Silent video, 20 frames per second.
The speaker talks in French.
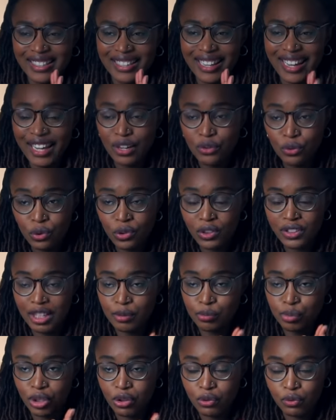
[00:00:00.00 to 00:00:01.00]
très court d'un
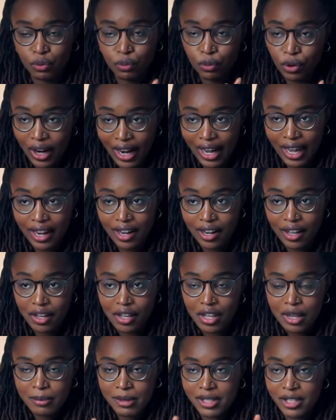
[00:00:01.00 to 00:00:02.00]
point de vue moral,
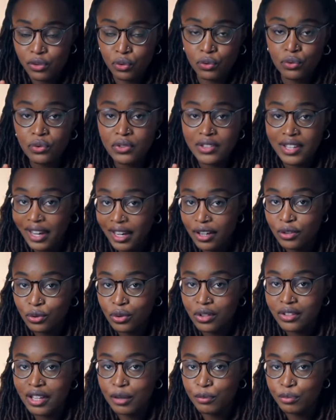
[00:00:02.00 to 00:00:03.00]
mais c'est surtout très
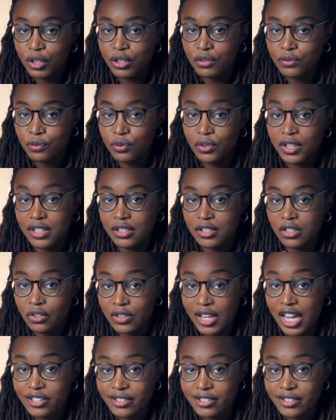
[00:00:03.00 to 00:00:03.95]
court d'un point de vue des standards